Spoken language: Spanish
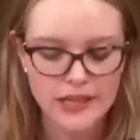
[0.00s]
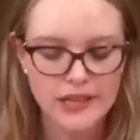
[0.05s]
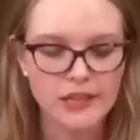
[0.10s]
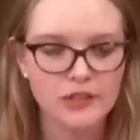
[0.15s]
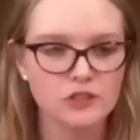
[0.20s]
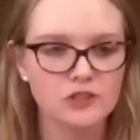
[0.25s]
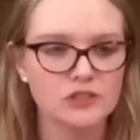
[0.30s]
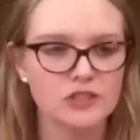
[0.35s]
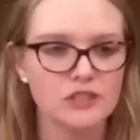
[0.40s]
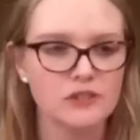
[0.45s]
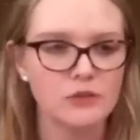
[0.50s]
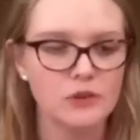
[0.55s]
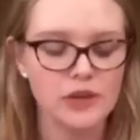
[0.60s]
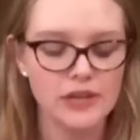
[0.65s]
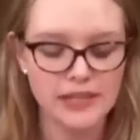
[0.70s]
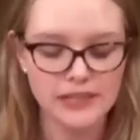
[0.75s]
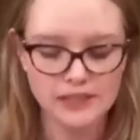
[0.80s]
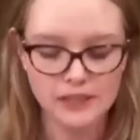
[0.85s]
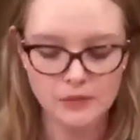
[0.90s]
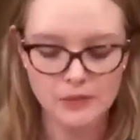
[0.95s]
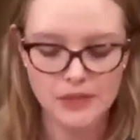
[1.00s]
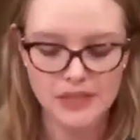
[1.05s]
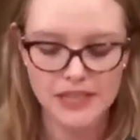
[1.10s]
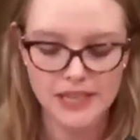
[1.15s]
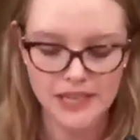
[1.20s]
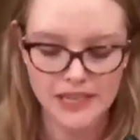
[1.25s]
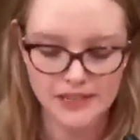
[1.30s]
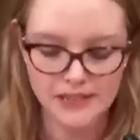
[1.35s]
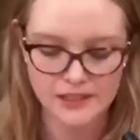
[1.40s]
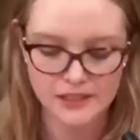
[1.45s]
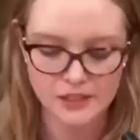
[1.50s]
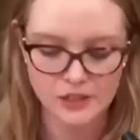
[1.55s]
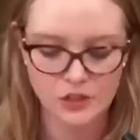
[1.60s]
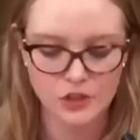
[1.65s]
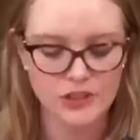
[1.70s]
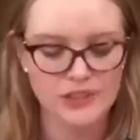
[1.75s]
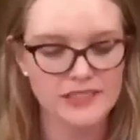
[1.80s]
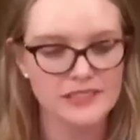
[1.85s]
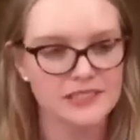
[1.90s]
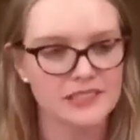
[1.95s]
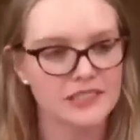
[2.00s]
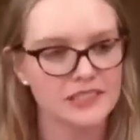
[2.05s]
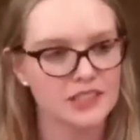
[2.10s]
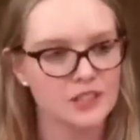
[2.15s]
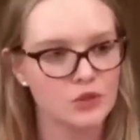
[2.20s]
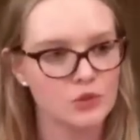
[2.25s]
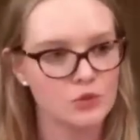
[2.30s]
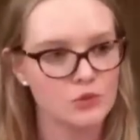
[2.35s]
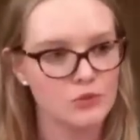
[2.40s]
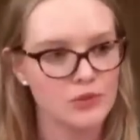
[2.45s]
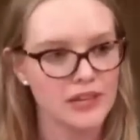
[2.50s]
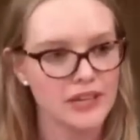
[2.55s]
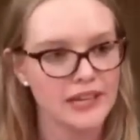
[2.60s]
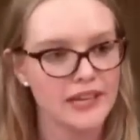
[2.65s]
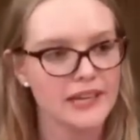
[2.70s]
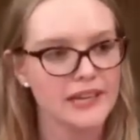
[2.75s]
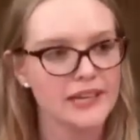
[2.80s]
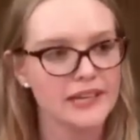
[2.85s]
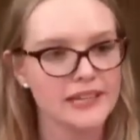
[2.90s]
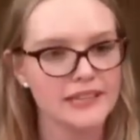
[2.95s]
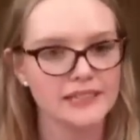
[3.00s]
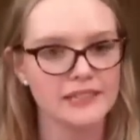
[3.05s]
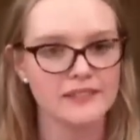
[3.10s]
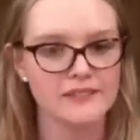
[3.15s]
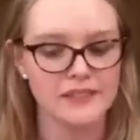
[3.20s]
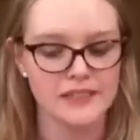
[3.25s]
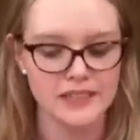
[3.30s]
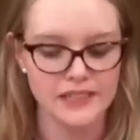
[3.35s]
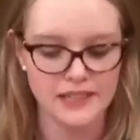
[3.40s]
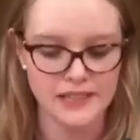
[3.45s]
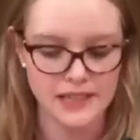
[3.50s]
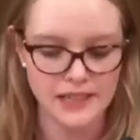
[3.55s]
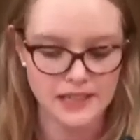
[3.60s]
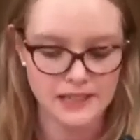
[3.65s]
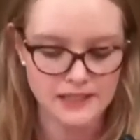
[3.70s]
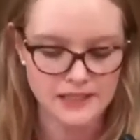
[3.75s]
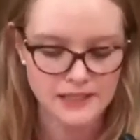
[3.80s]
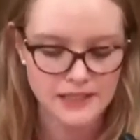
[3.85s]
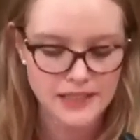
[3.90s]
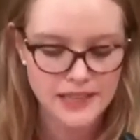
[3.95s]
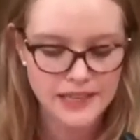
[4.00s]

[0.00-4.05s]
y contribuir a terminar con la incertidumbre e inestabilidad